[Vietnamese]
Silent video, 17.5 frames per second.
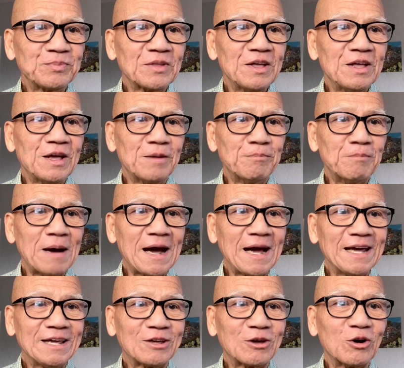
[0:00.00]

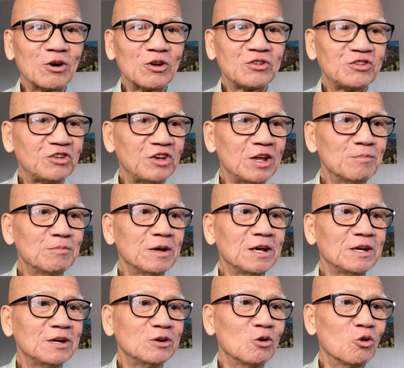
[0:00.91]
mai cho
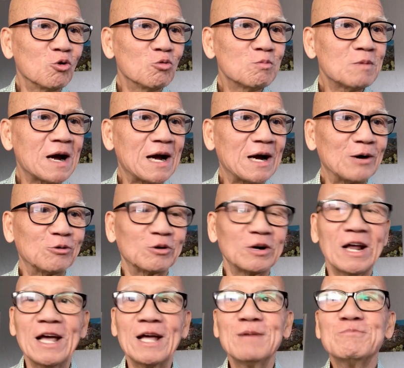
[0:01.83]
simi đủ màu
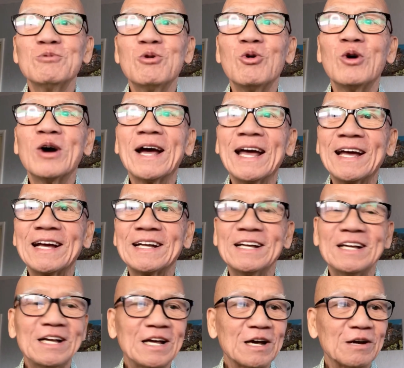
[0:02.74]
để múa hát
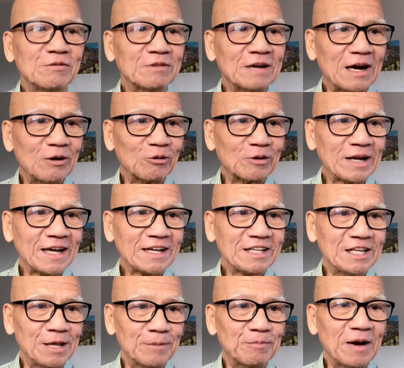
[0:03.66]
vào các
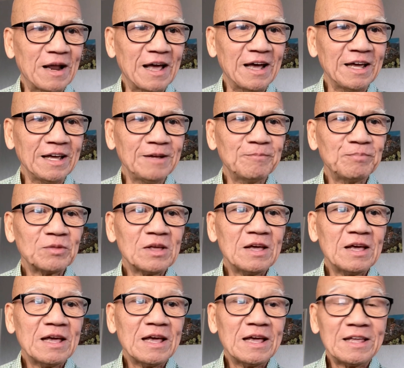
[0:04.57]
dịp lễ,
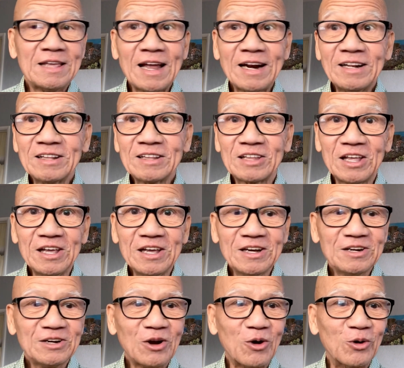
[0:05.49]
danh
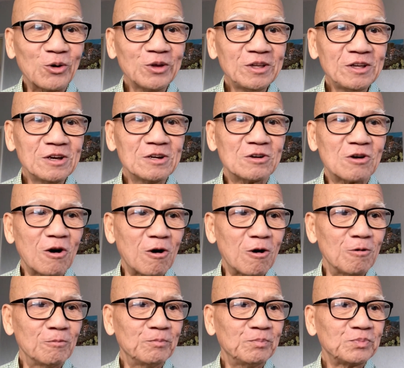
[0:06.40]
tiếng nổi như
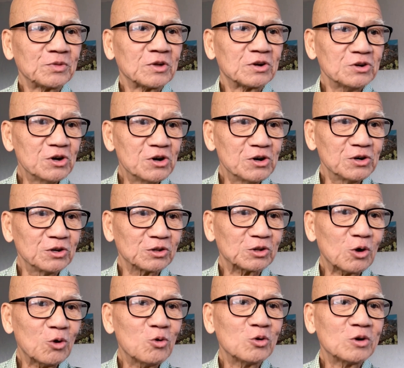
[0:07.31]
cồn, đường
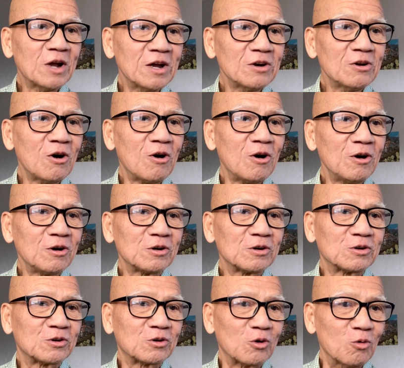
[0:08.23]
tu đến đó
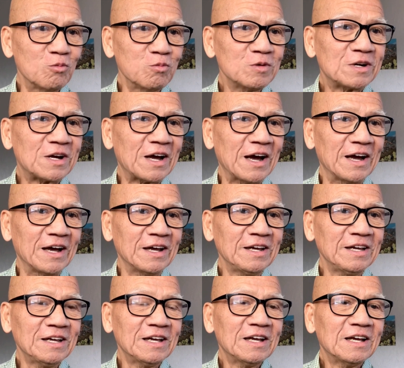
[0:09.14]
cũng kể
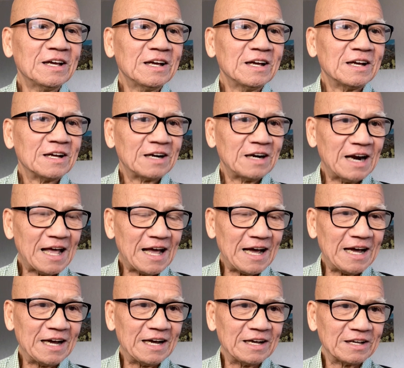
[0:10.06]

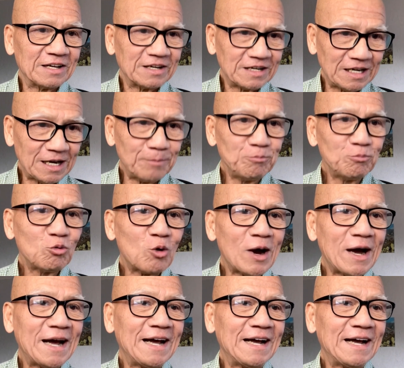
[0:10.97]
là gắm hoa